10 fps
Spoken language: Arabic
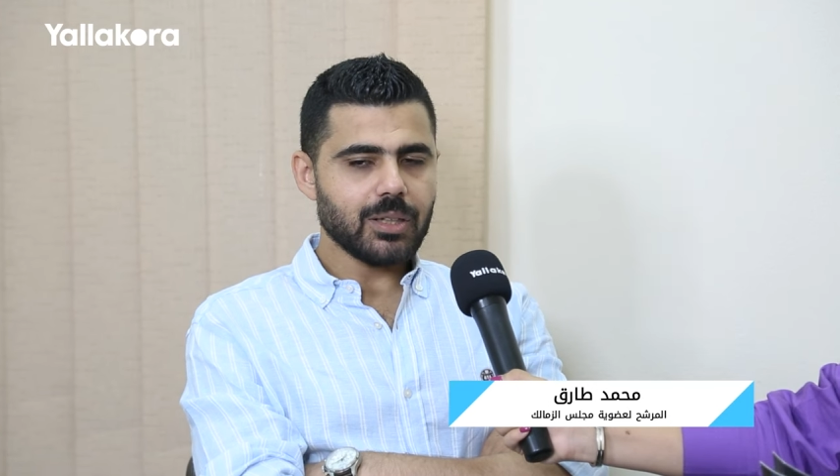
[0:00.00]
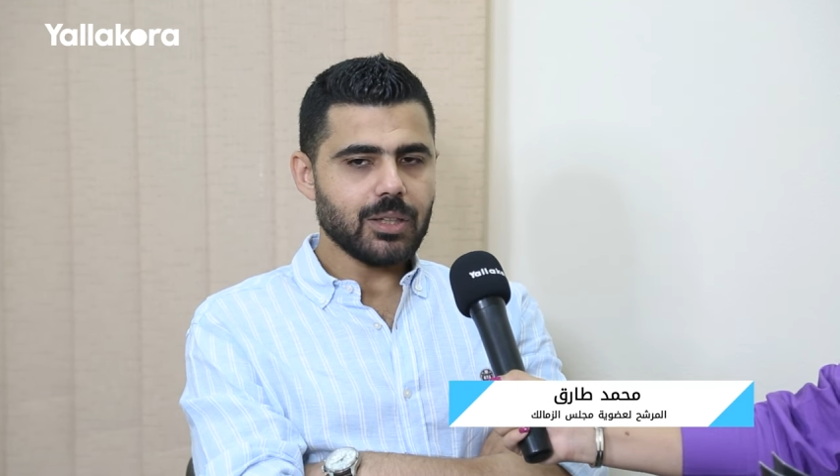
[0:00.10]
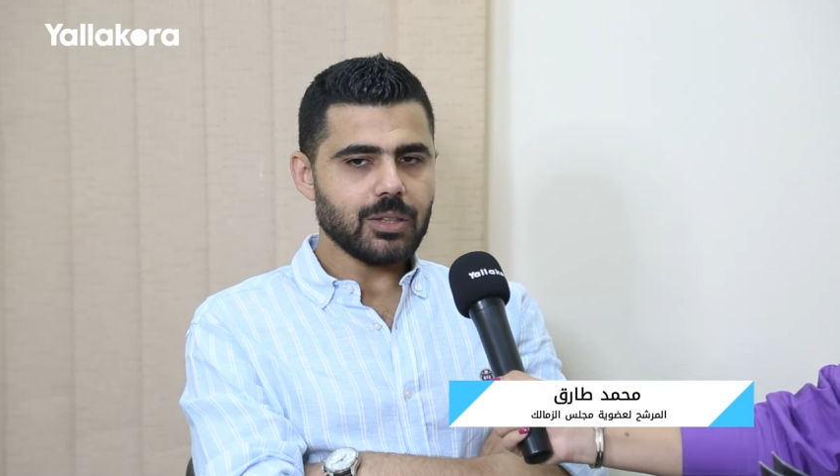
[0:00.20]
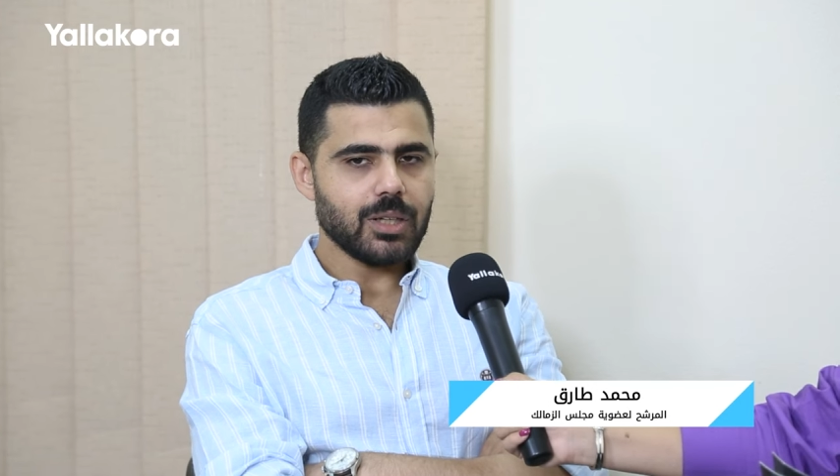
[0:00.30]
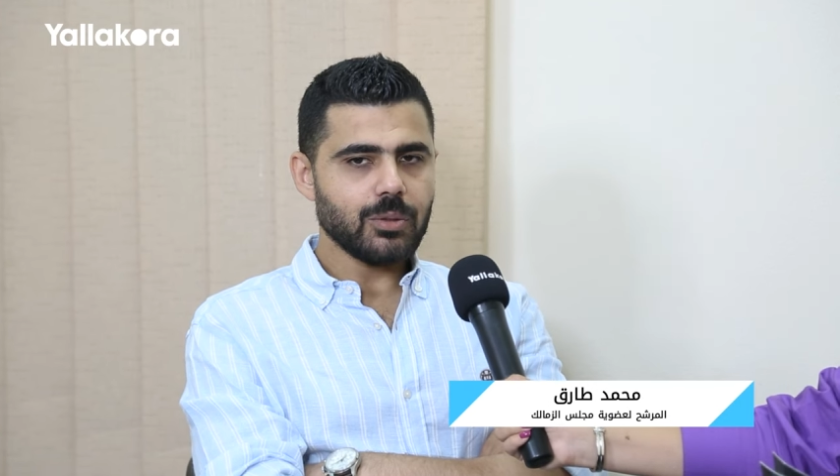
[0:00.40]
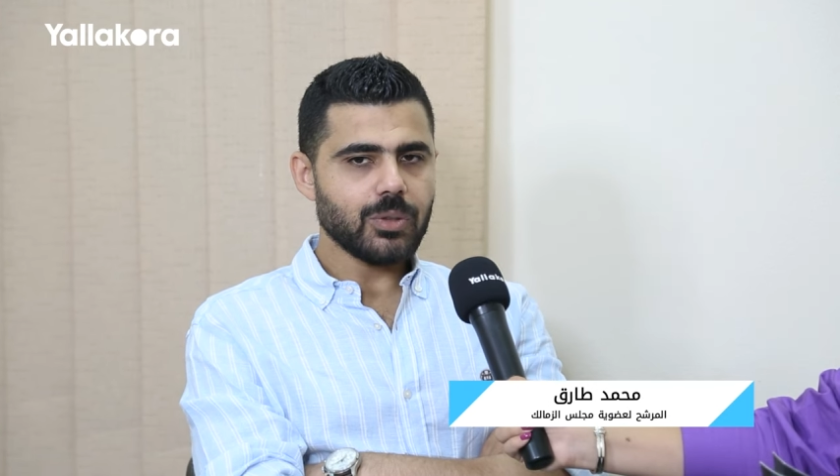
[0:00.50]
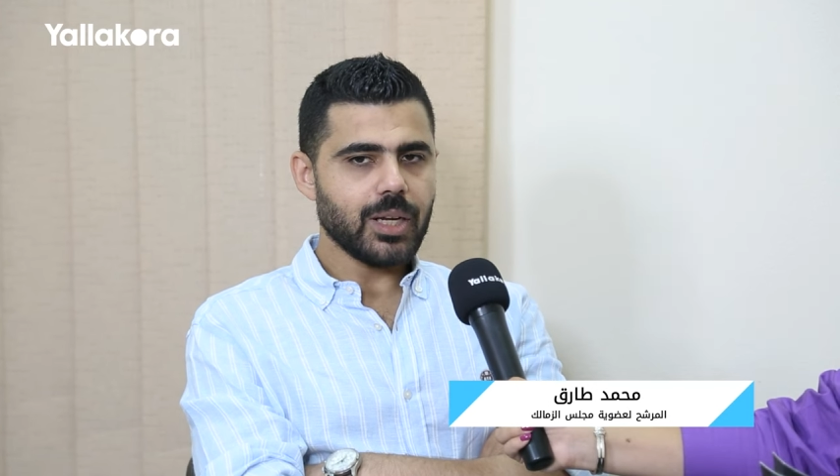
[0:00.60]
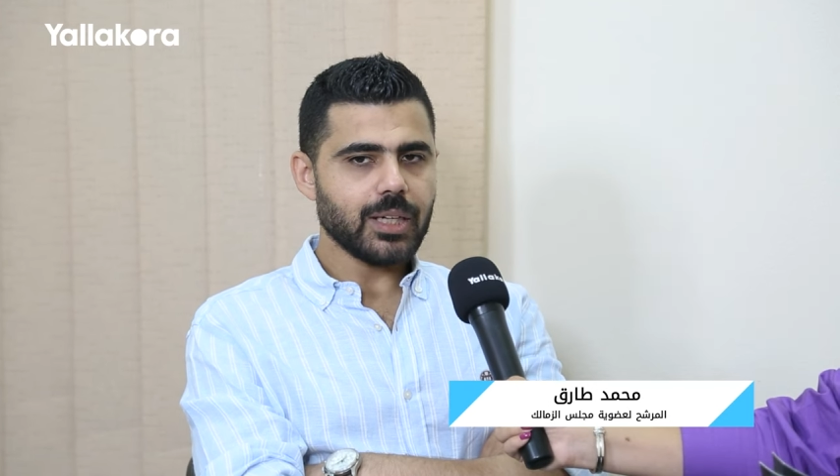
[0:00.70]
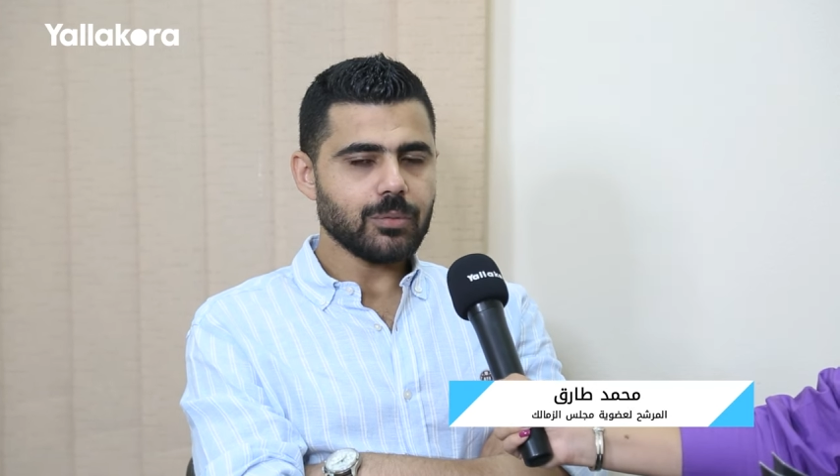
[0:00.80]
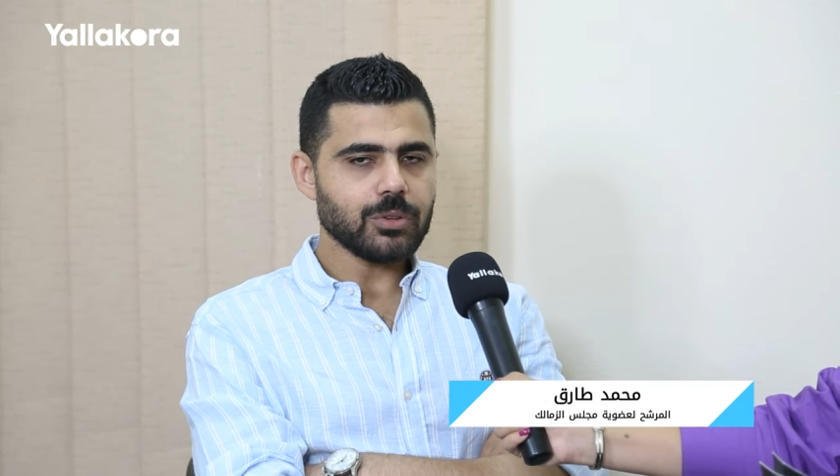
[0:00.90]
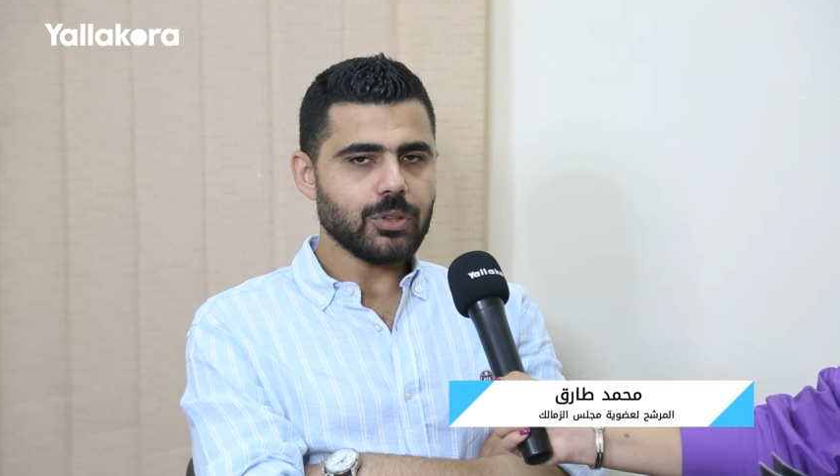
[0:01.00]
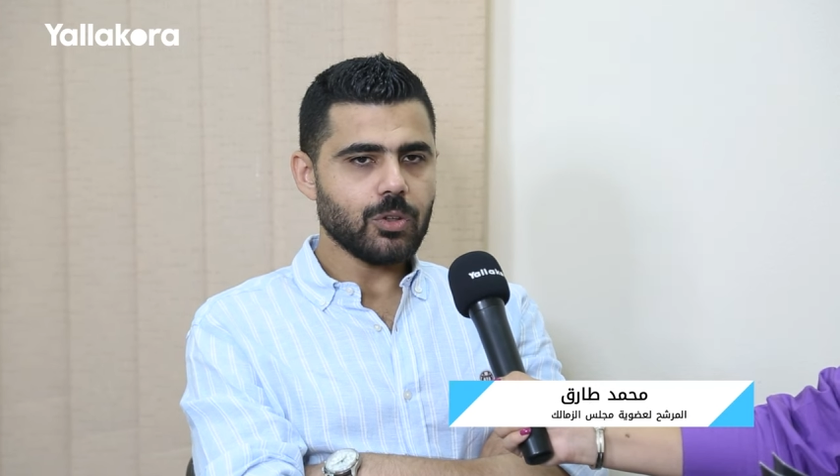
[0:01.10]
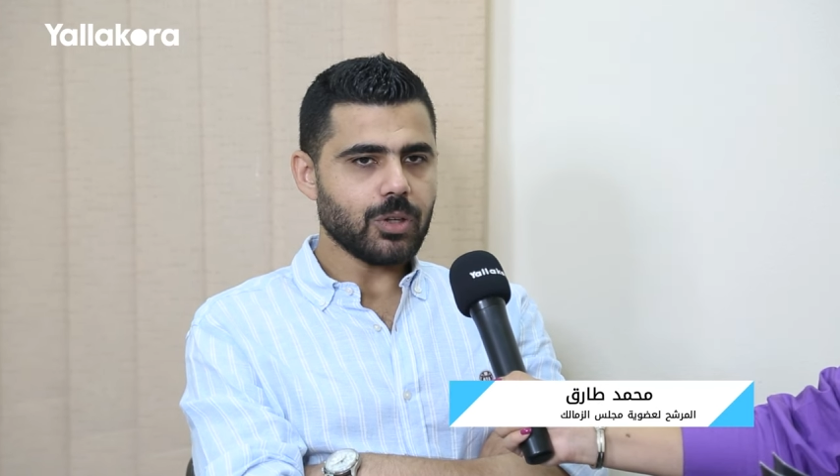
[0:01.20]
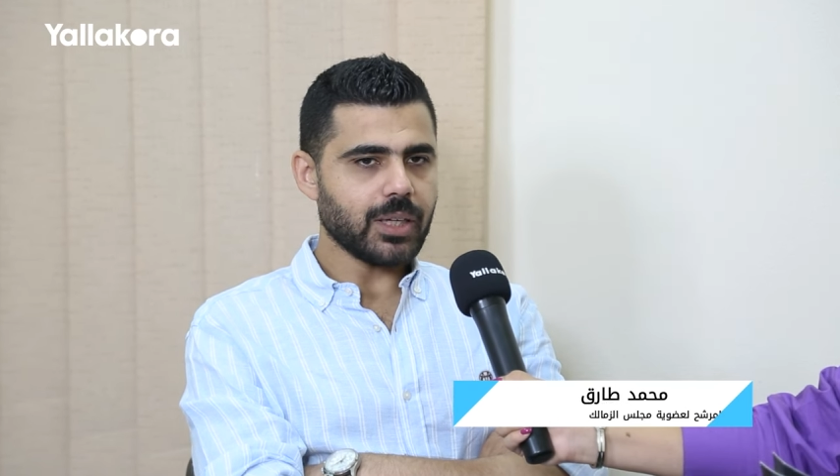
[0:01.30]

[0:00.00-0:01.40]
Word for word: النهارده اول حاجه بندور